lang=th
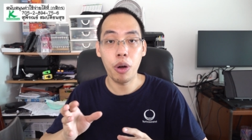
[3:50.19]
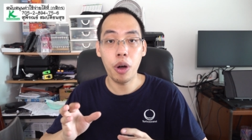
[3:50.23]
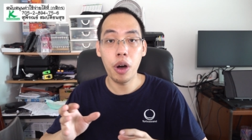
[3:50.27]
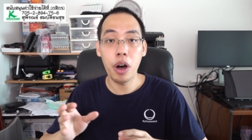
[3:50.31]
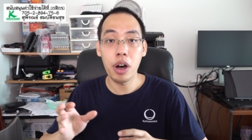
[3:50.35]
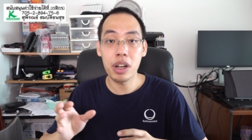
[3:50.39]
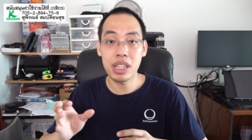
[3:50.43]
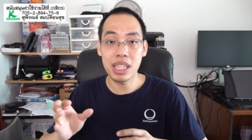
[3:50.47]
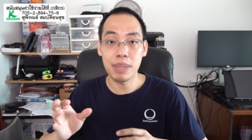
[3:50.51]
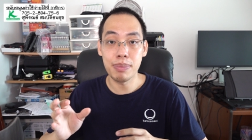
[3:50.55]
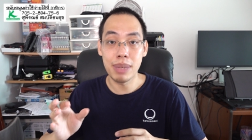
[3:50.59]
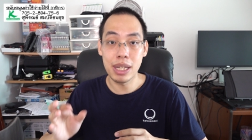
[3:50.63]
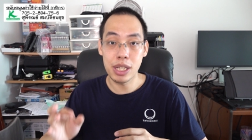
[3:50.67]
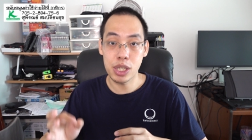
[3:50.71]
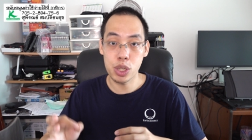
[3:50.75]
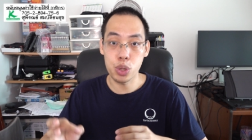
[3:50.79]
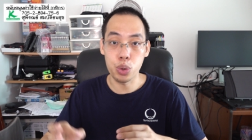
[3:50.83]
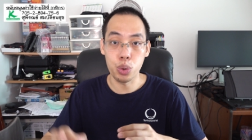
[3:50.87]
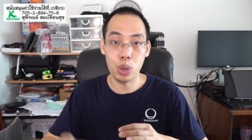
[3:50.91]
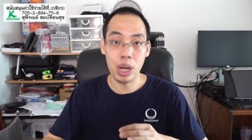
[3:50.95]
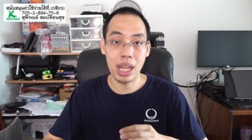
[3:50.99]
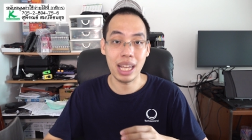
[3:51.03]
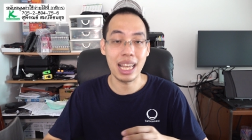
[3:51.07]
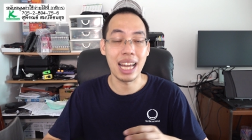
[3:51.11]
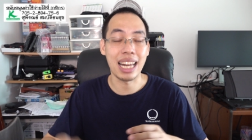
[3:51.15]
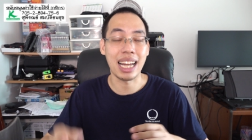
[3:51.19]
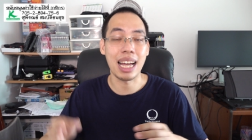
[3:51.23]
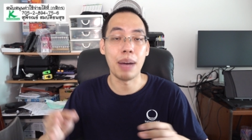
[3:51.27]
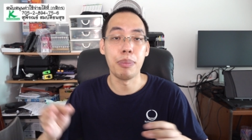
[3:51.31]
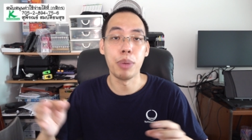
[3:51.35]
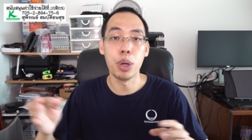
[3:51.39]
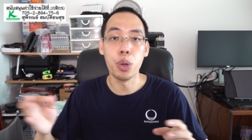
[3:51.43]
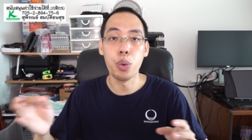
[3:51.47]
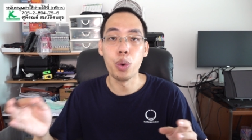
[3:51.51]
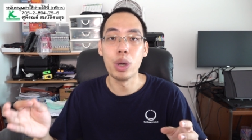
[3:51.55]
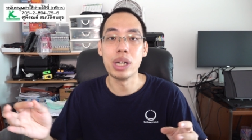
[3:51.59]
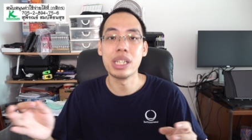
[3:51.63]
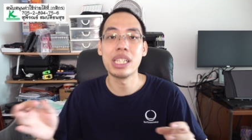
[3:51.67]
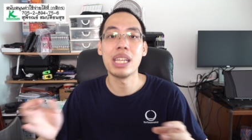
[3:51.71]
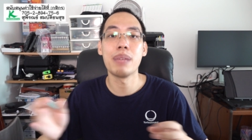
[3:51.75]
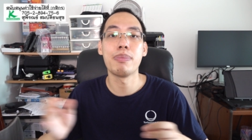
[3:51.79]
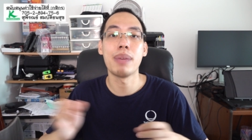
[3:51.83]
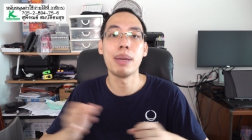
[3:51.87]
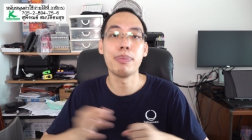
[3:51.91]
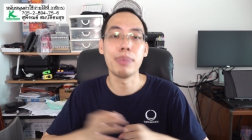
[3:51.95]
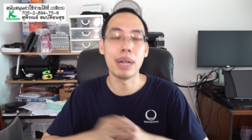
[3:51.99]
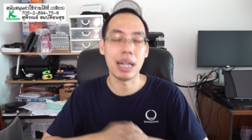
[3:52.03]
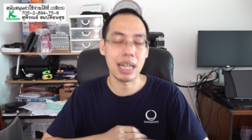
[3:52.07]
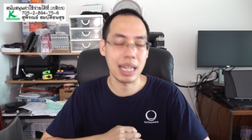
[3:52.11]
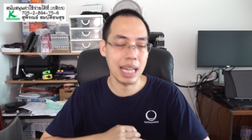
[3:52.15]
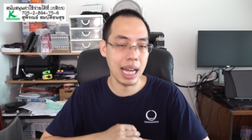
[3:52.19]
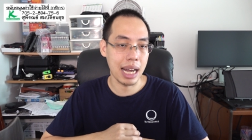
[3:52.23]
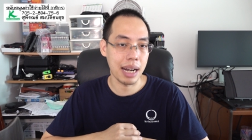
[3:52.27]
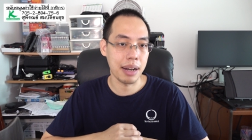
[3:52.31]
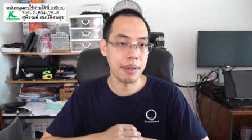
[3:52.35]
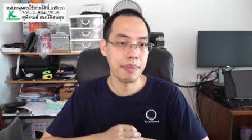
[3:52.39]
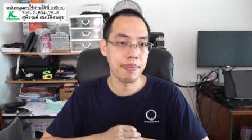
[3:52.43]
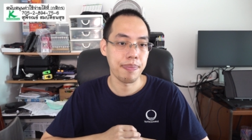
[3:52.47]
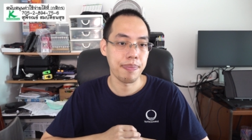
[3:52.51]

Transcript: ก็จะมีสูตรในการคำนวณที่ไม่เหมือนกัน